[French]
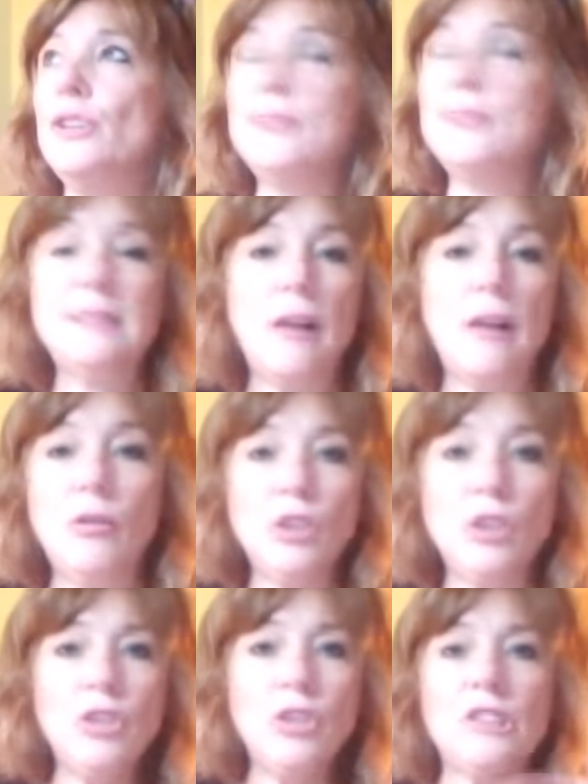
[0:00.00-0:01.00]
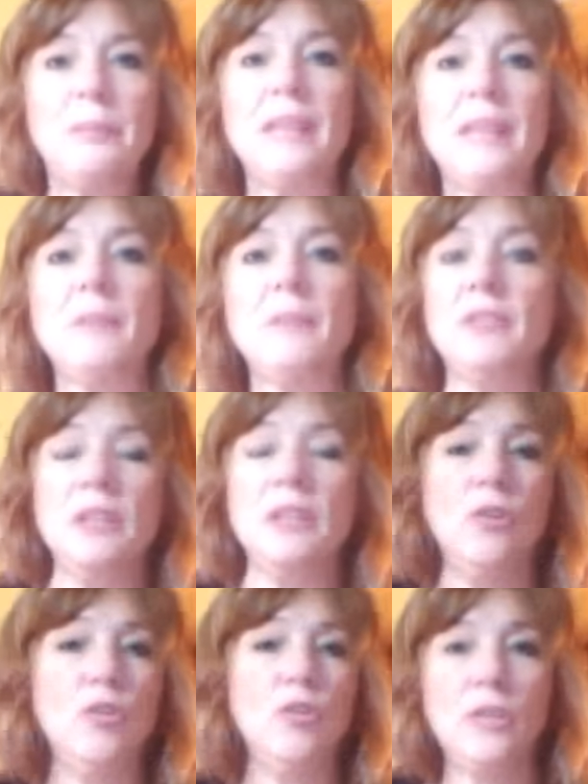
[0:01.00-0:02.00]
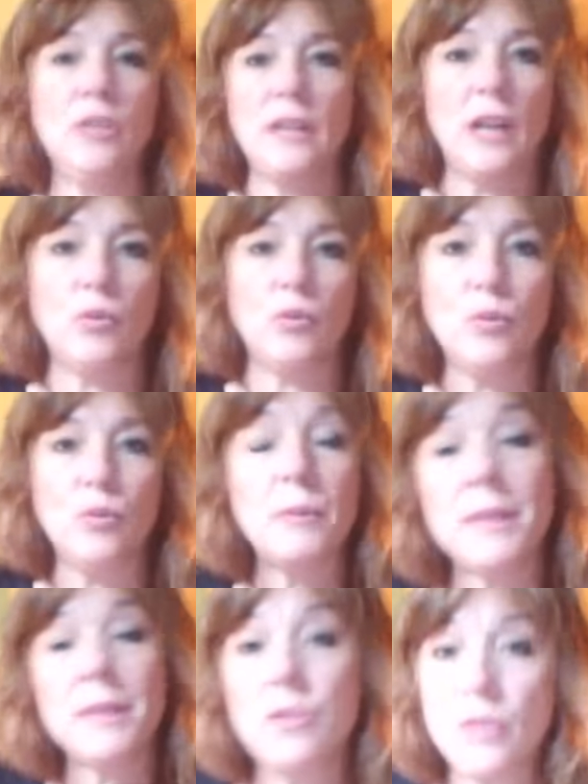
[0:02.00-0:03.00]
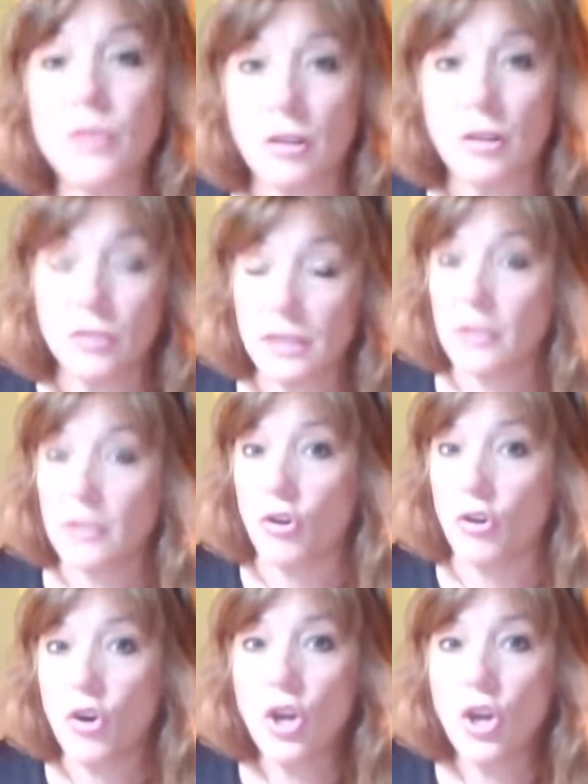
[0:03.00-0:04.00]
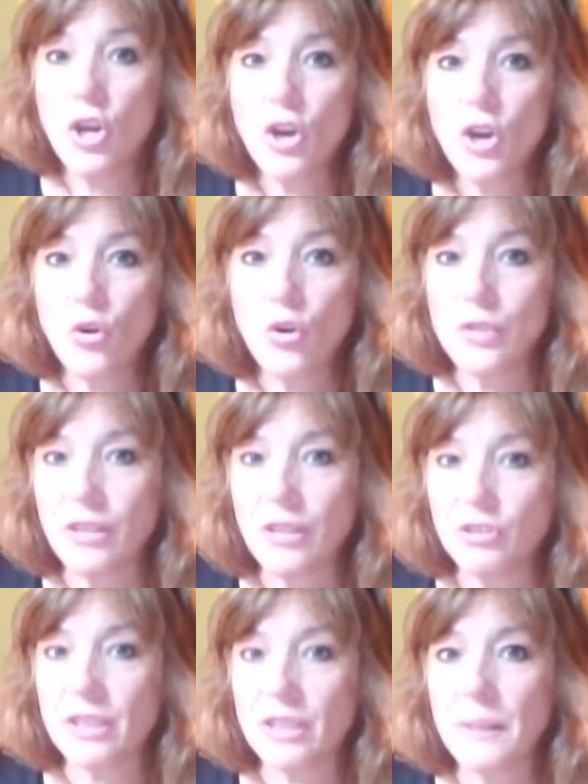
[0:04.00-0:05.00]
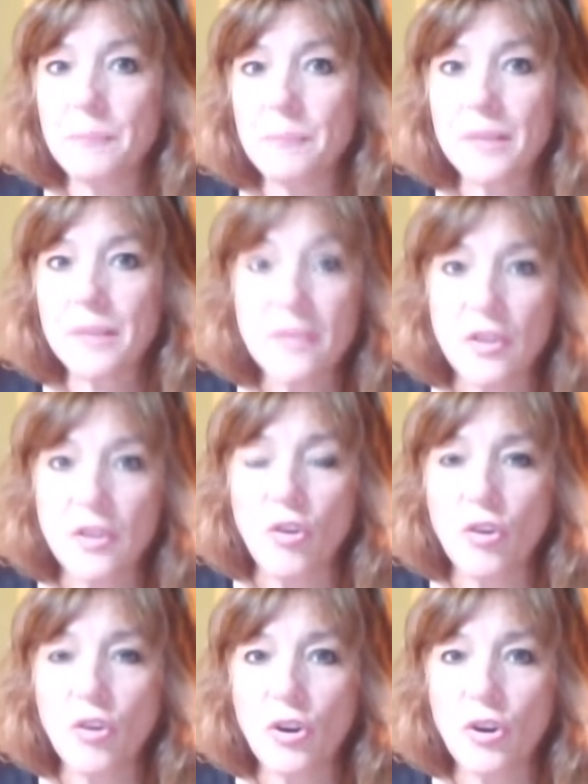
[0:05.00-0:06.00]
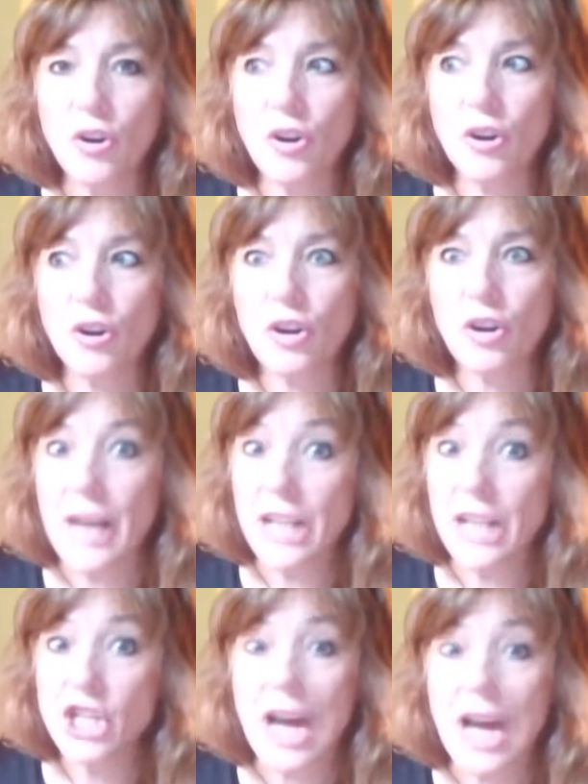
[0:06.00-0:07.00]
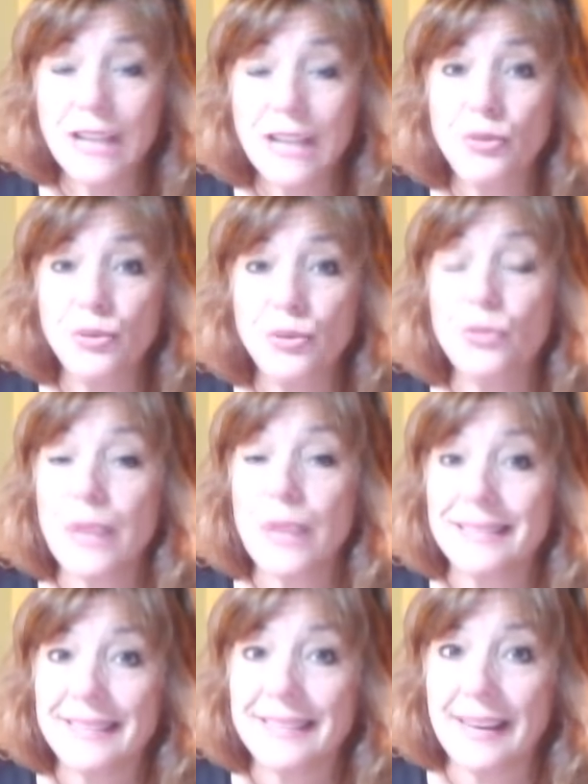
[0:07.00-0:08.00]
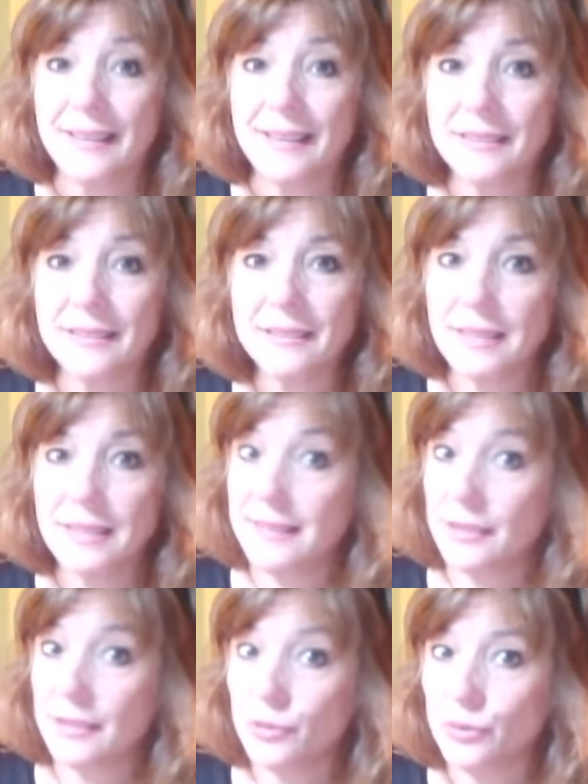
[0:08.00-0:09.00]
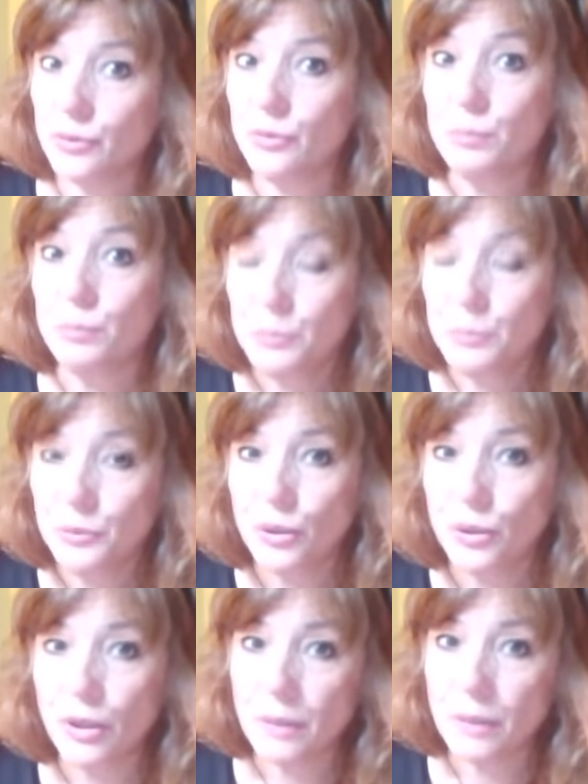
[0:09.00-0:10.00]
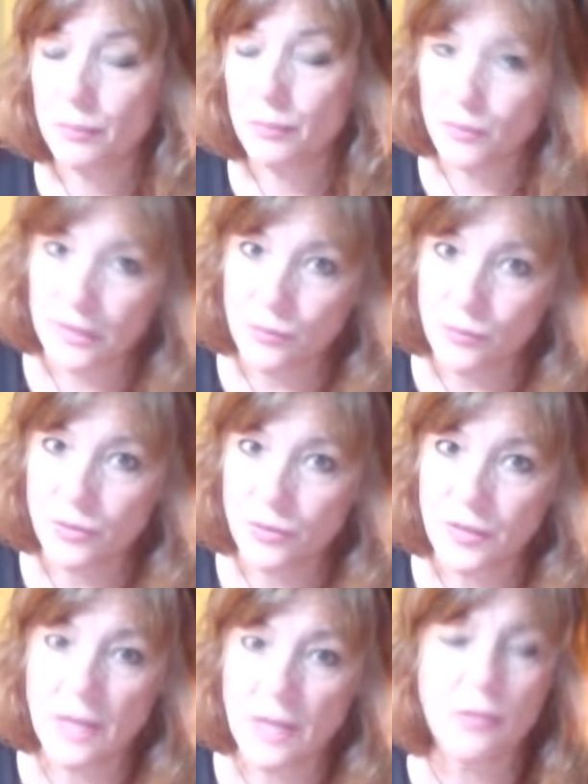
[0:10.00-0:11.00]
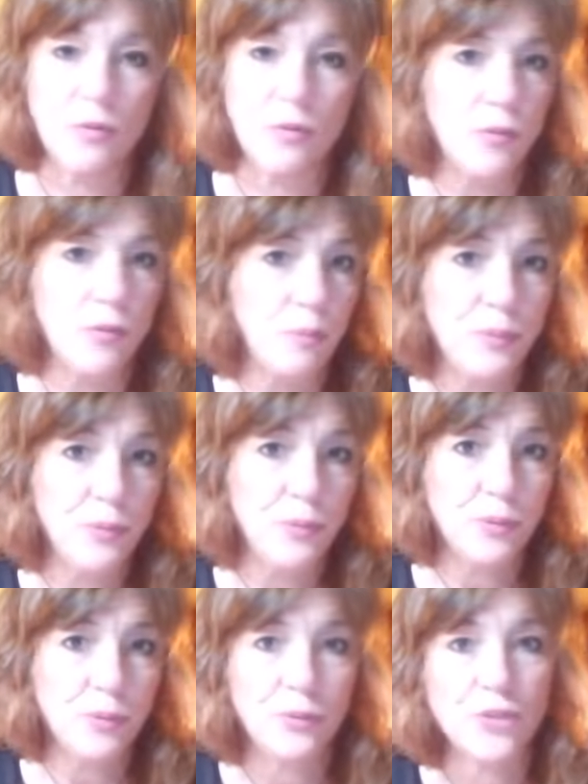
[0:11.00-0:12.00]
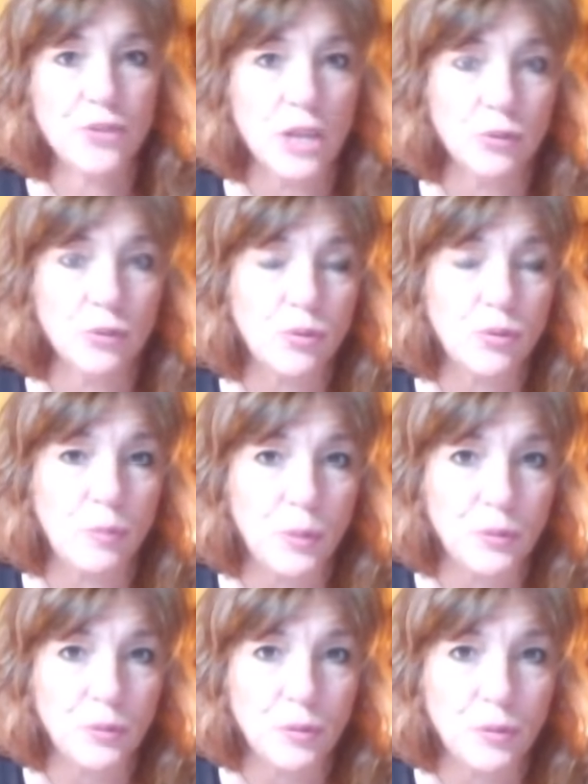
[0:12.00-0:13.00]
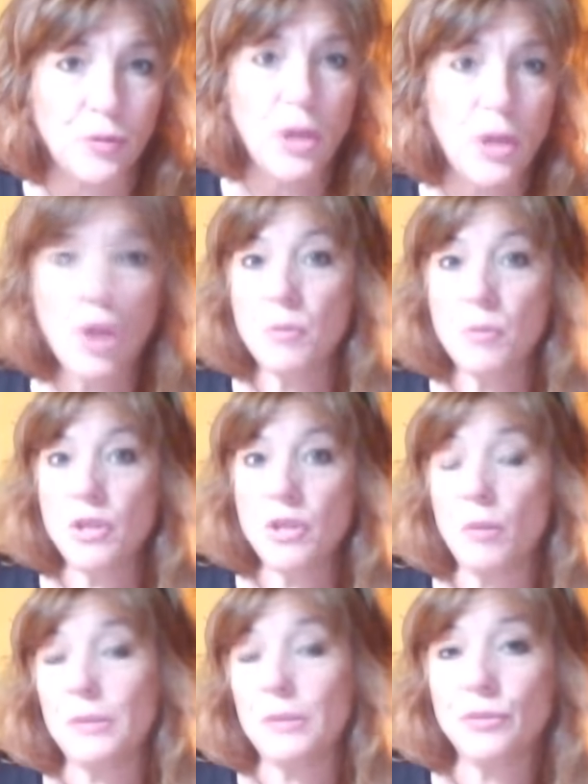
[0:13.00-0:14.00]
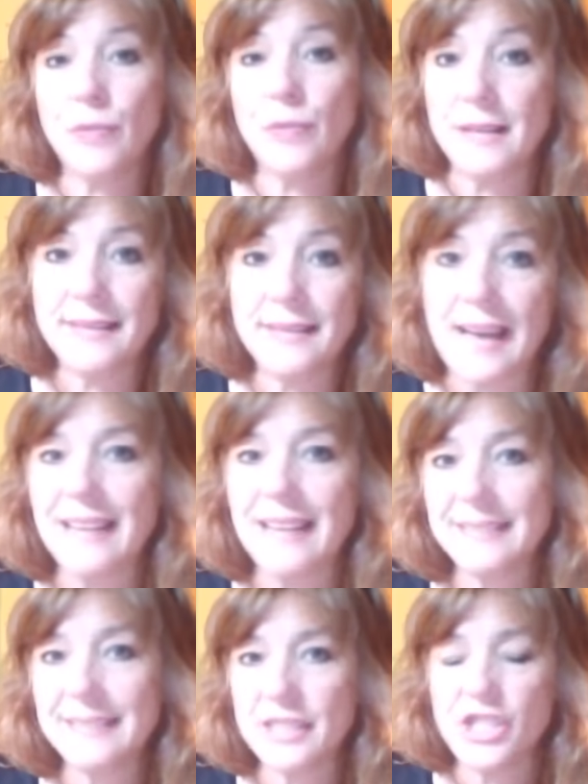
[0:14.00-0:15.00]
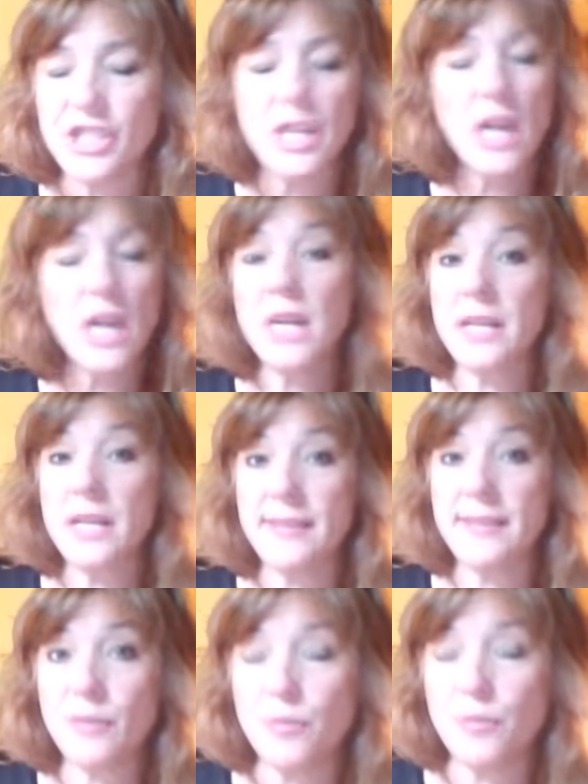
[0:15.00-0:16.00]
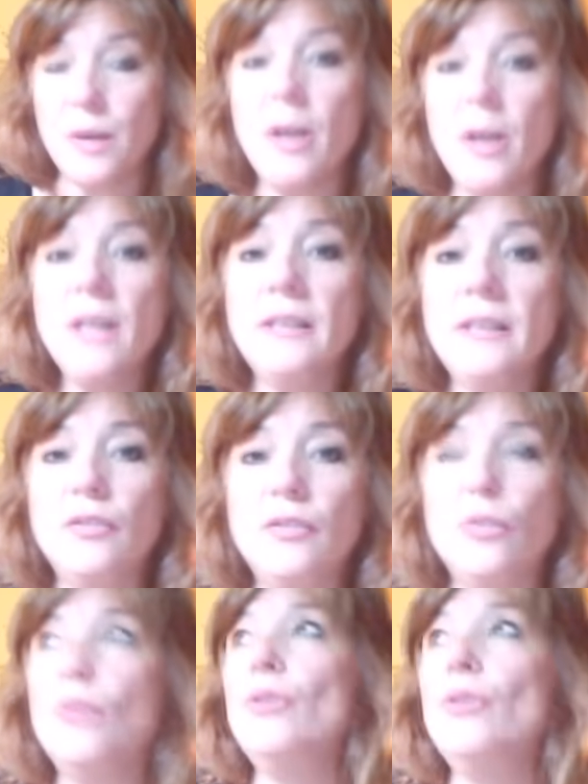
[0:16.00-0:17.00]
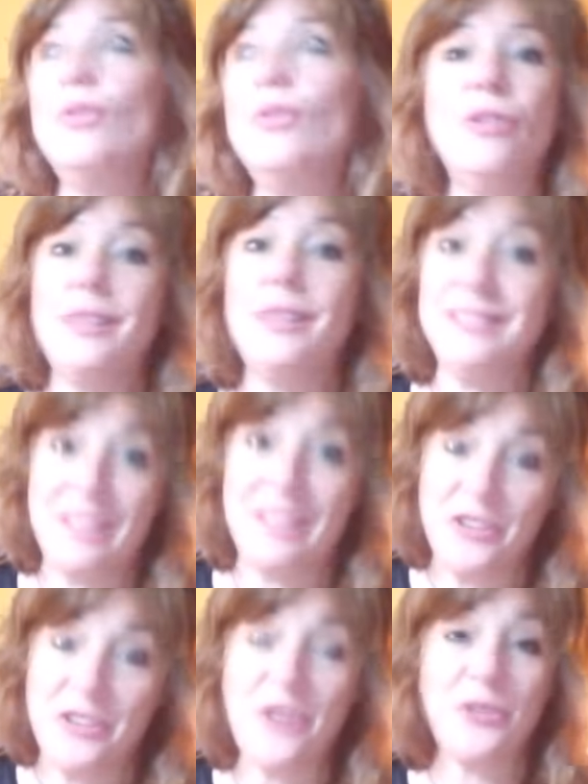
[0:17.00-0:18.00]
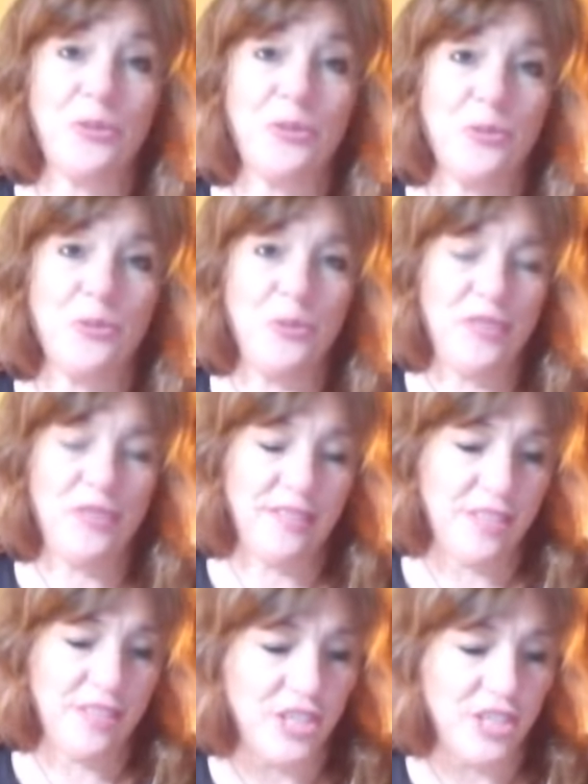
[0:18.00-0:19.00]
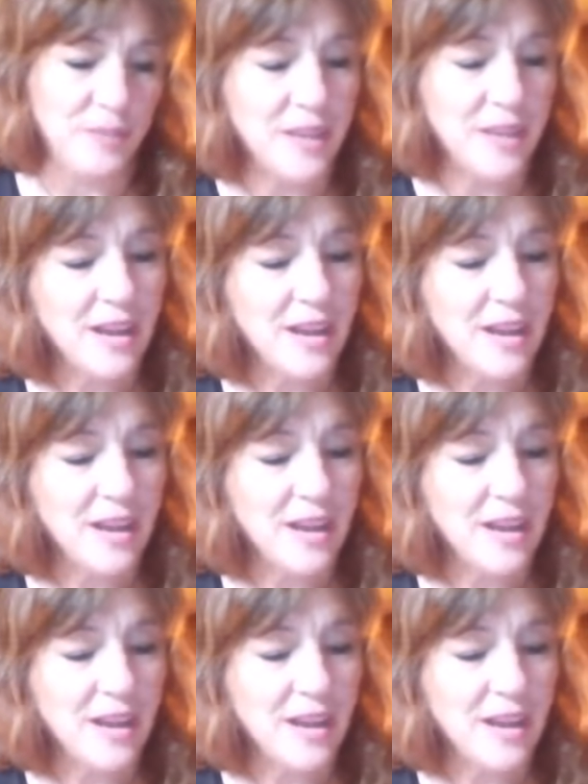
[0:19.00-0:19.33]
C'est ça, on, est, on expérimentait, on était ado, mais maintenant on est rentré dans, on est rentré dans l'âge adulte de la Terre. La Terre devenue plus mûre, plus adulte. Elle ne veut plus ce genre de comportement maintenant parce qu'elle s'est assagie et les êtres humains qui sont euh, à l'intérieur se sont aussi assagis.